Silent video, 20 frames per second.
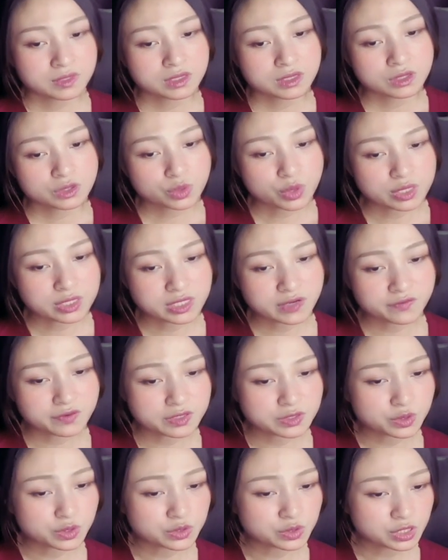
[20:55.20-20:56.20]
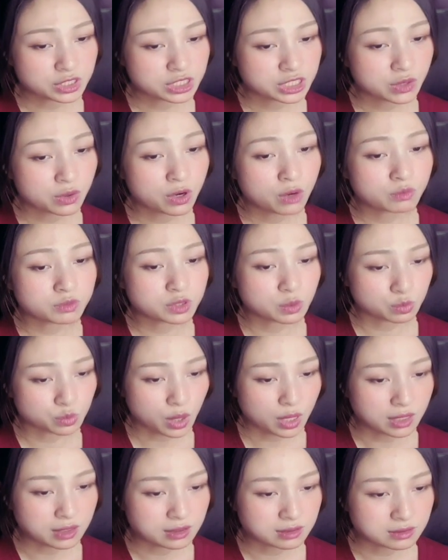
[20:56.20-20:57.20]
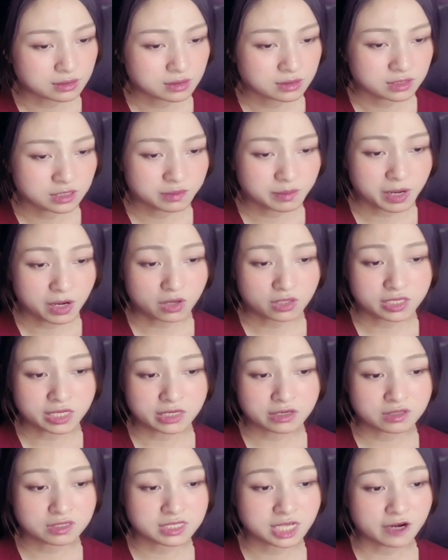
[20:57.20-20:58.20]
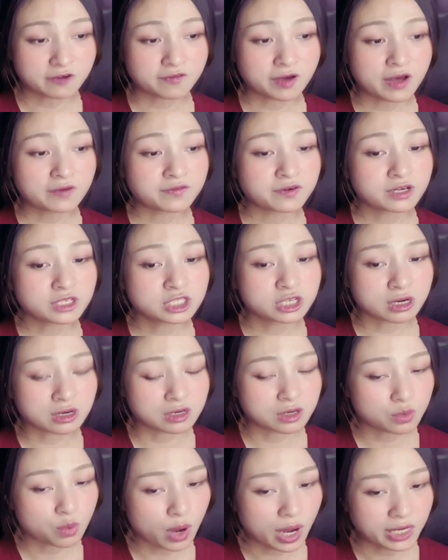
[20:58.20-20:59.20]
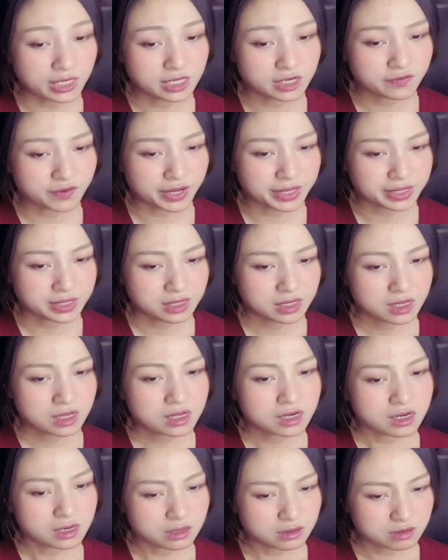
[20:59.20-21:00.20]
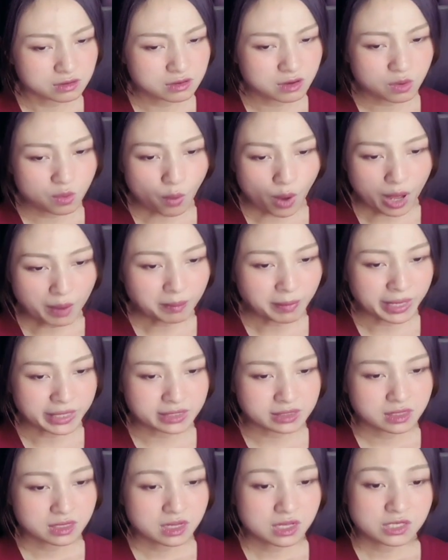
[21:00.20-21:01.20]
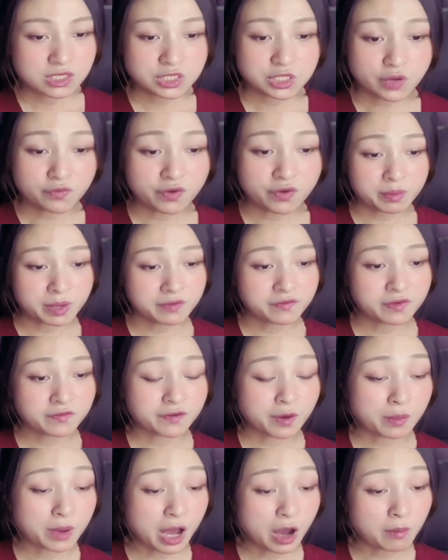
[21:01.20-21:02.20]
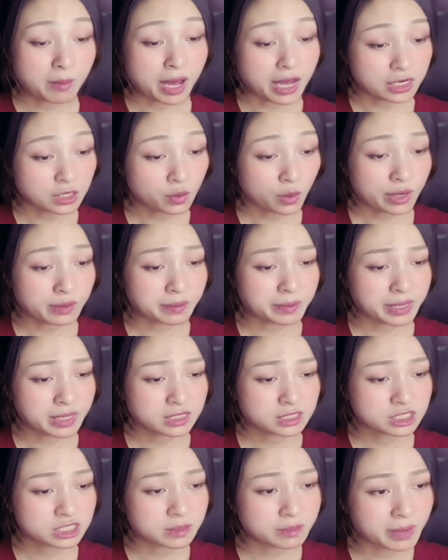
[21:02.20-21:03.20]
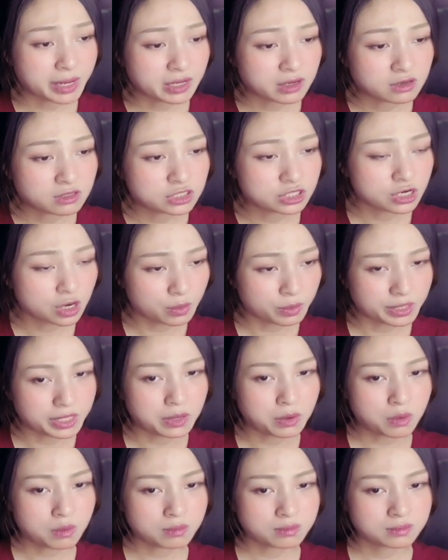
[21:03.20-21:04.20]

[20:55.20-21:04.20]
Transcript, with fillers: tuy rằng vừa rồi xuất chiêu không dùng toàn lực nhưng mà có thể đơn giản phá vỡ trường lực của hắn như vậy lực lượng quá mạnh so với vị phong hào mà hắn quen biết chỉ mạnh hơn chứ không yếu